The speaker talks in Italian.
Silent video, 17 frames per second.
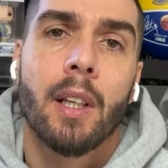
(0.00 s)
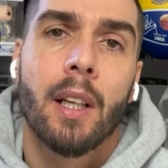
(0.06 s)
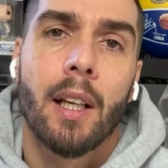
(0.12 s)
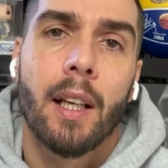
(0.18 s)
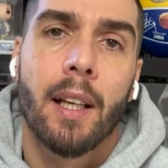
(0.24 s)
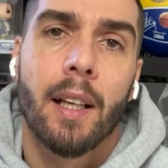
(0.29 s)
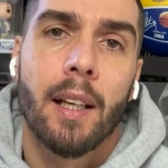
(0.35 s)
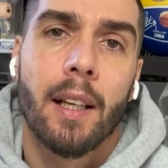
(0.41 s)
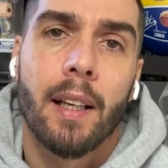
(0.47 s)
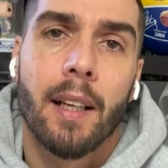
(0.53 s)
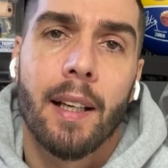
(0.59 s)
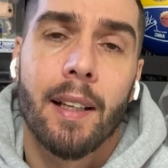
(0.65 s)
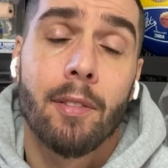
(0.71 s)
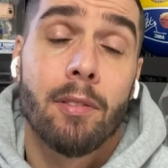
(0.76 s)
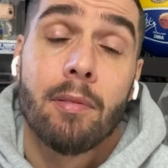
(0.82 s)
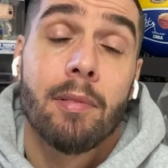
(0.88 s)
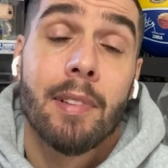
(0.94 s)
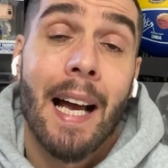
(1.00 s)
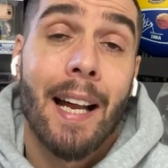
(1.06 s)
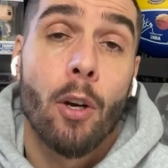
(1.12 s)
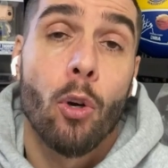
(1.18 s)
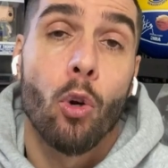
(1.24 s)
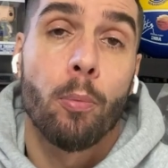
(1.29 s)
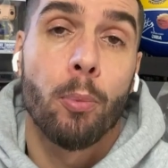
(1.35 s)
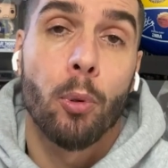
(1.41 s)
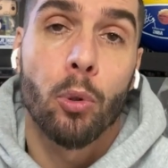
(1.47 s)
eh,
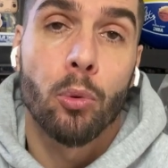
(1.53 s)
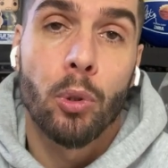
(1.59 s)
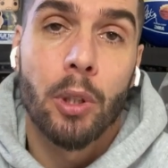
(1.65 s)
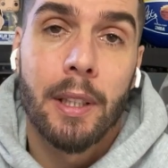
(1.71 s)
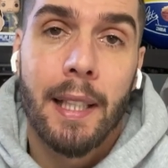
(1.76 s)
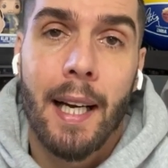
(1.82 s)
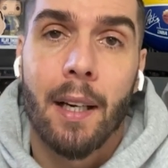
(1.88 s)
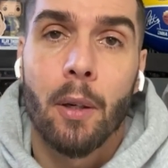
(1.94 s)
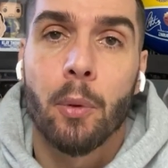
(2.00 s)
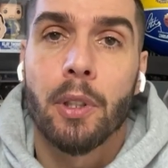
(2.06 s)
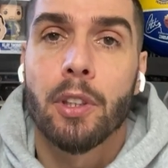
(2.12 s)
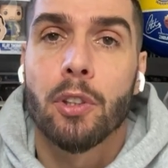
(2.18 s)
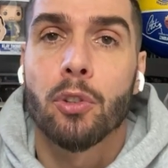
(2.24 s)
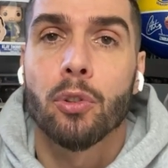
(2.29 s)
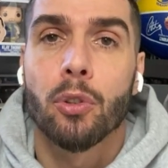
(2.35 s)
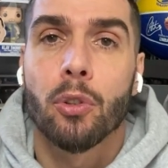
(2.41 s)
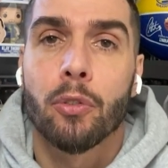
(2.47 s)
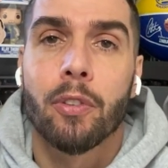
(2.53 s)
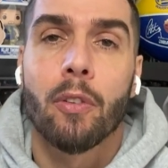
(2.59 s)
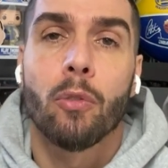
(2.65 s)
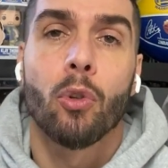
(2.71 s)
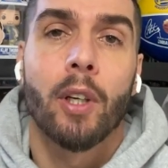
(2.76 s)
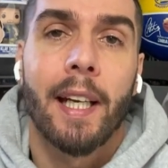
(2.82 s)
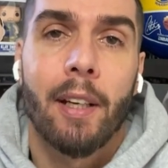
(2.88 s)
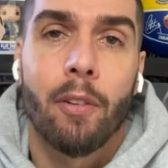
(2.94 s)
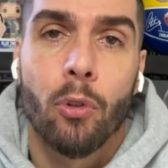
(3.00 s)
danno opportunità, quindi sono
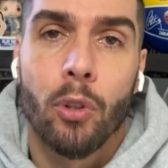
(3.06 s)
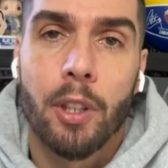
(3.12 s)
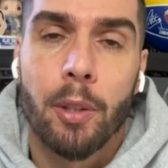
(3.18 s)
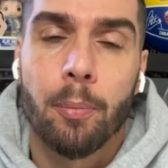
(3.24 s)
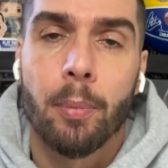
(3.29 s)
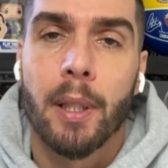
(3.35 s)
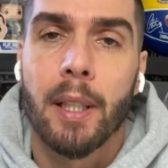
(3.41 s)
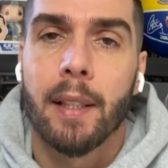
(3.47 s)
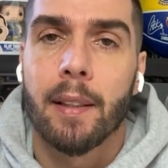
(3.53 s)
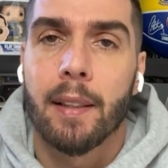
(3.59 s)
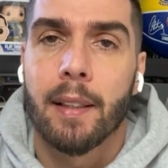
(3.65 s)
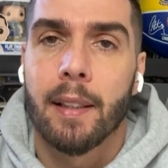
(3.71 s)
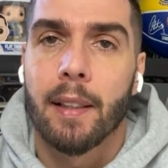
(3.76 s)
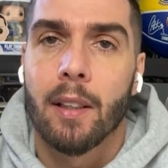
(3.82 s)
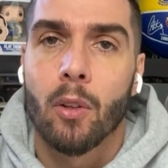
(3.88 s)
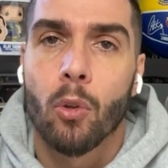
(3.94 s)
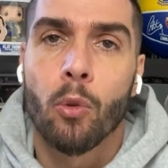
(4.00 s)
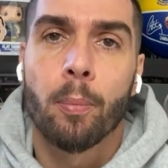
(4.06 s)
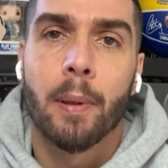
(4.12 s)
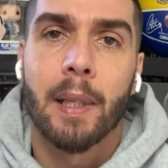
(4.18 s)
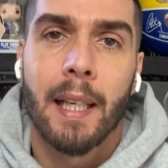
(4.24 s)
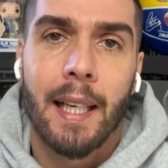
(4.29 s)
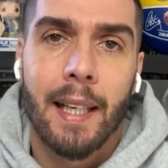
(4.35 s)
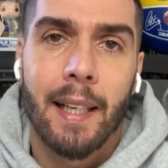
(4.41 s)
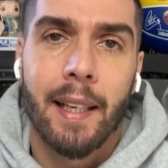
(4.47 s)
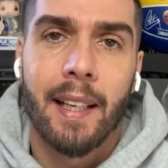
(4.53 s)
favorevoli per
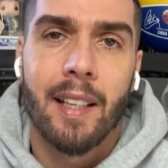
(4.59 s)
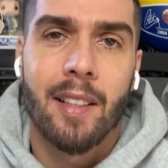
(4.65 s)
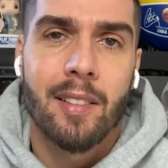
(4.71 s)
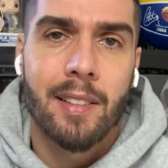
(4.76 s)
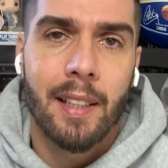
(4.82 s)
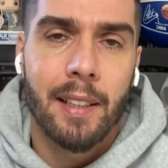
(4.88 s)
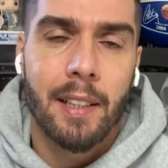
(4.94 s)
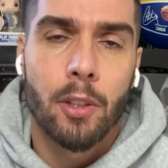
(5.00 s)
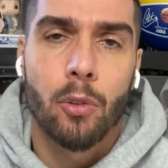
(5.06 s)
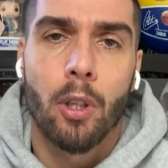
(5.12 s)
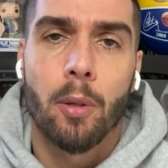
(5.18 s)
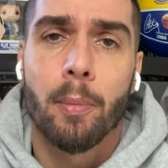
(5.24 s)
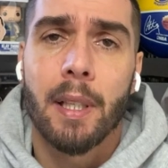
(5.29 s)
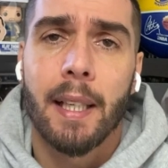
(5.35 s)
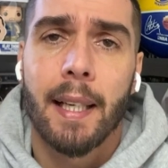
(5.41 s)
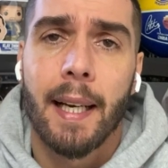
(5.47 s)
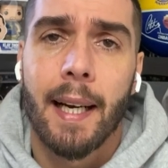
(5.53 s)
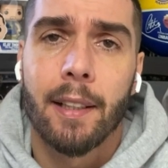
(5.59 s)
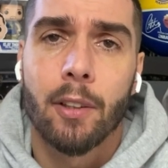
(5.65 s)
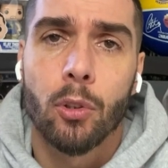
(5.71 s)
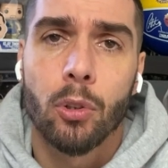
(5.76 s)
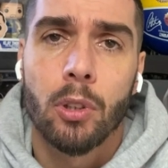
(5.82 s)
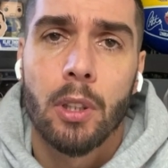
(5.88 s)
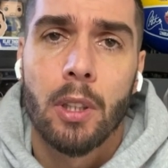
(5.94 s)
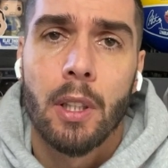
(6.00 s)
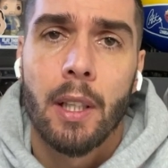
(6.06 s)
operare e stare dentro al
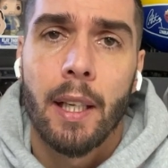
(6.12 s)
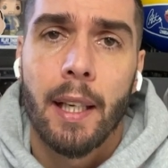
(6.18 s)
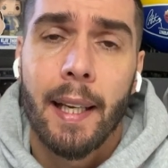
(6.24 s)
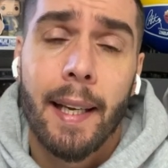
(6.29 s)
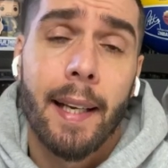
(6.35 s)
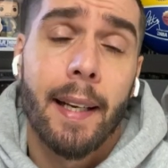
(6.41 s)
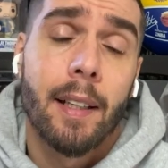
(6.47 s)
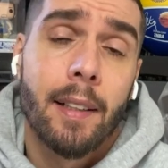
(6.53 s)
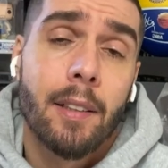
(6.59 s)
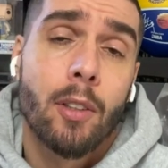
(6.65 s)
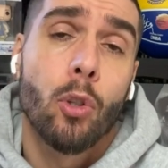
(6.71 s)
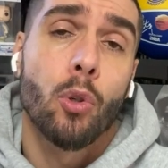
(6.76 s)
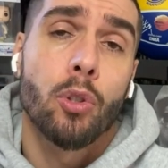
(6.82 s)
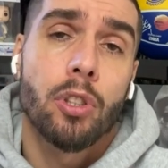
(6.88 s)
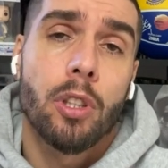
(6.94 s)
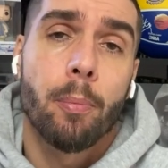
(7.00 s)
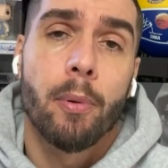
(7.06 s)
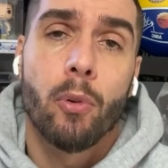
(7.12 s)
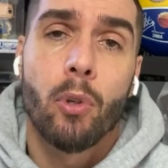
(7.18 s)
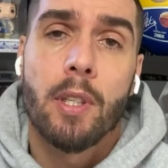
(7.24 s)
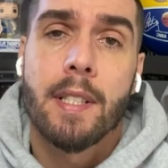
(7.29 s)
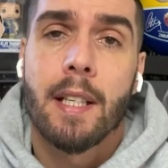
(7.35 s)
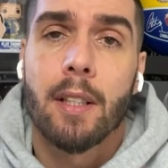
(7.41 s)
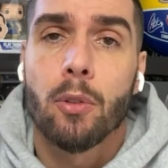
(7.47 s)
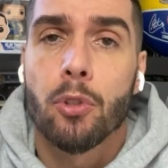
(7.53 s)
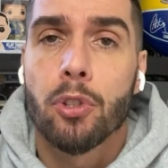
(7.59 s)
mercato e
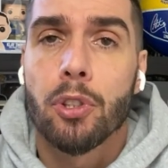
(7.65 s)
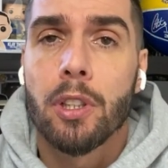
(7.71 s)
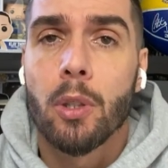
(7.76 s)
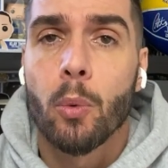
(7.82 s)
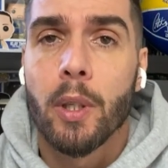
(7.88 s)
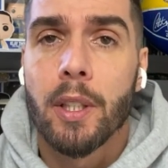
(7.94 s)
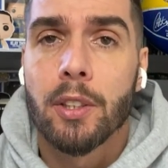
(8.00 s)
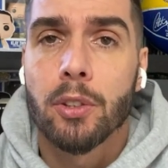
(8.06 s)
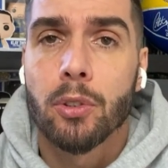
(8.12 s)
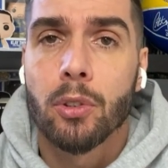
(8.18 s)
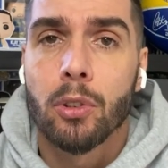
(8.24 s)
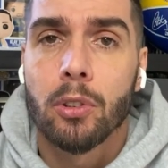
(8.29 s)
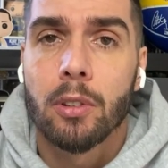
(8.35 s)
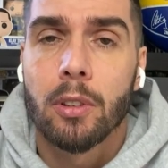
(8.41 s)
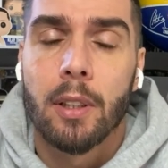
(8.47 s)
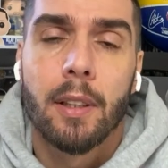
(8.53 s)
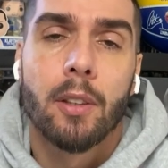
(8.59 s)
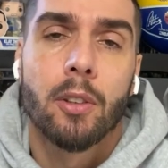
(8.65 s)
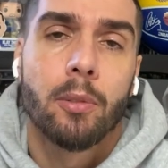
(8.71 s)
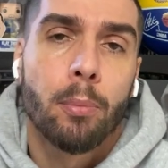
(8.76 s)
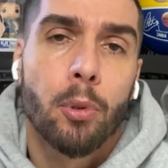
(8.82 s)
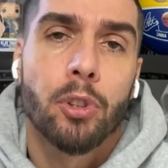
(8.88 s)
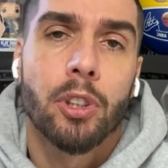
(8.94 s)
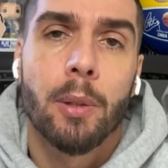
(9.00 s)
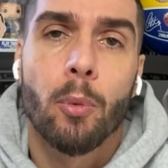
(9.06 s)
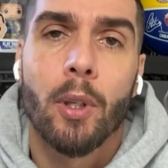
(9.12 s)
consapevolizzandoci di questo
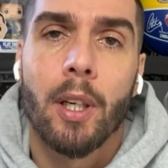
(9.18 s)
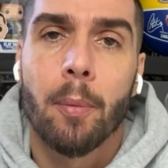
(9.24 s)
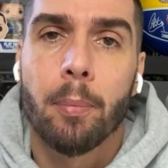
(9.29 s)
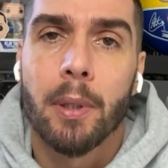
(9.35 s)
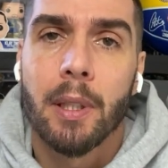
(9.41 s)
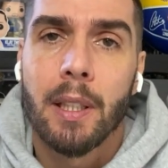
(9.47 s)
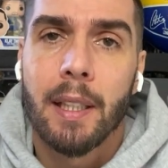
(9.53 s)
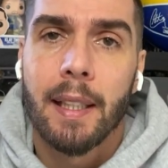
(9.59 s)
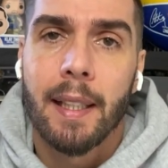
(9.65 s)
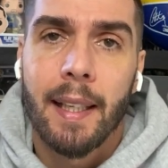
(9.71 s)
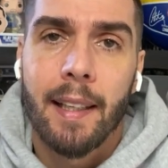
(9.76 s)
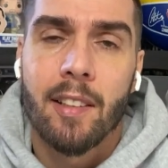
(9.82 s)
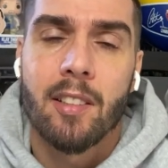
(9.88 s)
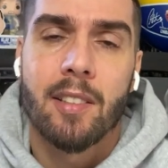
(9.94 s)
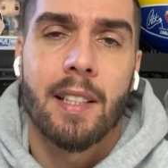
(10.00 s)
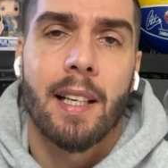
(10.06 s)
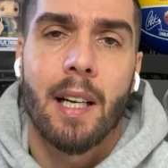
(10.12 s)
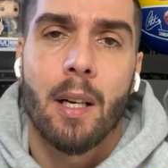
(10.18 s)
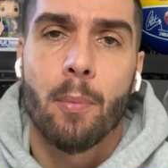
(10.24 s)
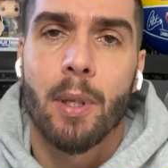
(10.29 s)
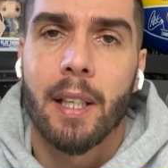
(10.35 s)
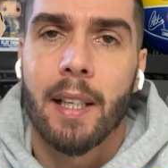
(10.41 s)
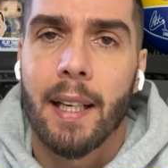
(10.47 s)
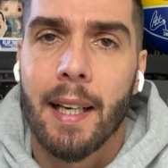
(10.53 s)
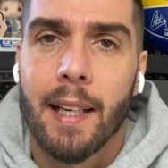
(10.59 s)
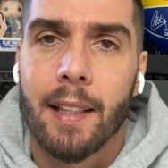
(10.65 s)
possiamo capire che stare al
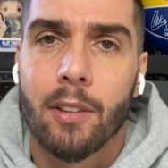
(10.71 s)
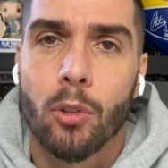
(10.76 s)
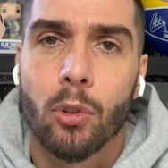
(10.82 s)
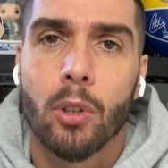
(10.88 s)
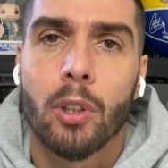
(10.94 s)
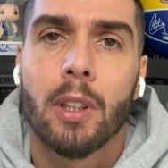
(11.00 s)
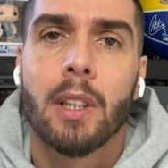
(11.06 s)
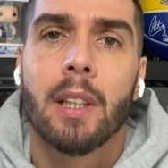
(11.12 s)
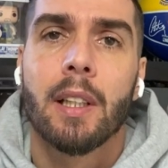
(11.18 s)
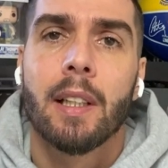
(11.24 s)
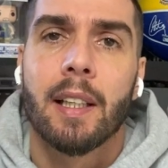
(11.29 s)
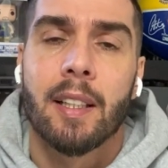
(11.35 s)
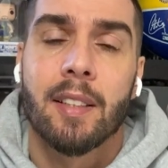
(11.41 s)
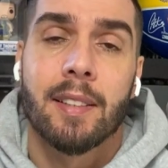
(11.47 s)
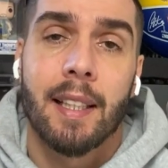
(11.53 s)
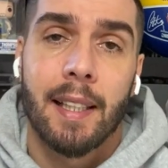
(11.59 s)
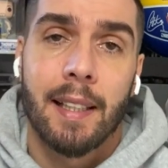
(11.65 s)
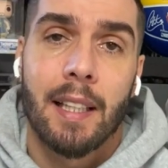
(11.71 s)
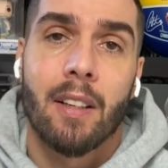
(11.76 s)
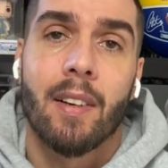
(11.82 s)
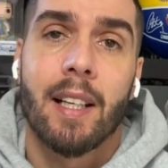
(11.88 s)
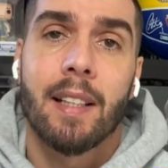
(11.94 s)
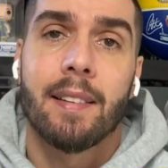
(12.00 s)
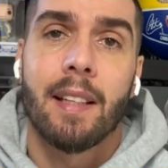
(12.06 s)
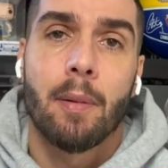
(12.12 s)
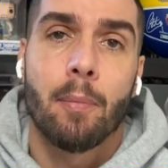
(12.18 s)
mercato e stare
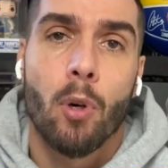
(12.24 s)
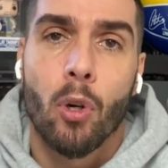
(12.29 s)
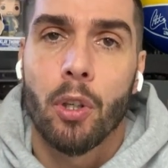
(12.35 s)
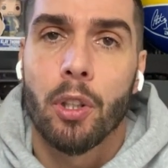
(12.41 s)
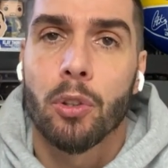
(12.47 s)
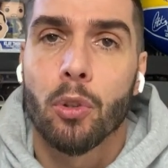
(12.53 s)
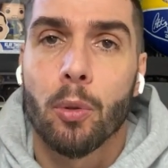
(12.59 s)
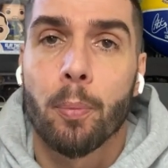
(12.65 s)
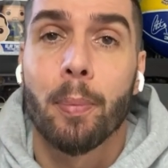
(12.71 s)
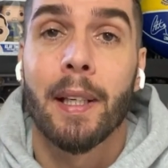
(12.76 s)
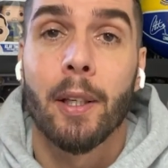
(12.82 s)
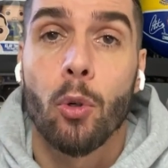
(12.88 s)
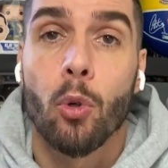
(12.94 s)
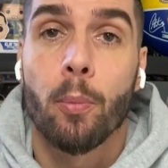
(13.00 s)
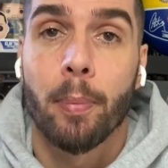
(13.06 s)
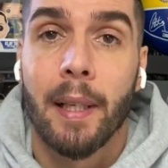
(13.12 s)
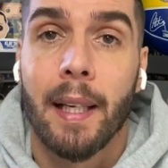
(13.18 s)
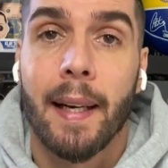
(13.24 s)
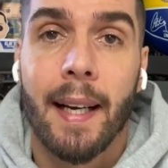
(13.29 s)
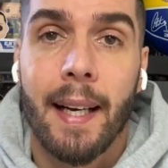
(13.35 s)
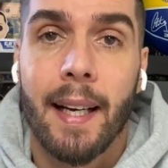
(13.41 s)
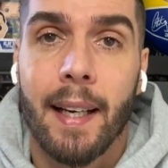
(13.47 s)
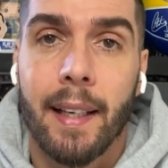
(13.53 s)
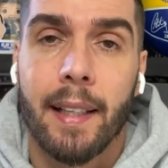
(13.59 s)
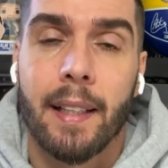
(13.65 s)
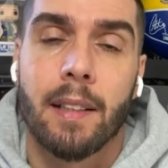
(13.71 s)
davanti ai monitor per
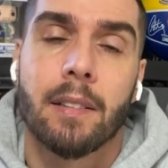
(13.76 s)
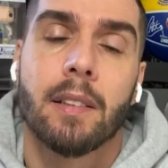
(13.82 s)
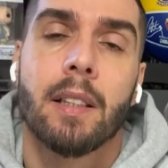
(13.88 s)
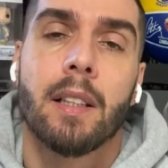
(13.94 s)
operare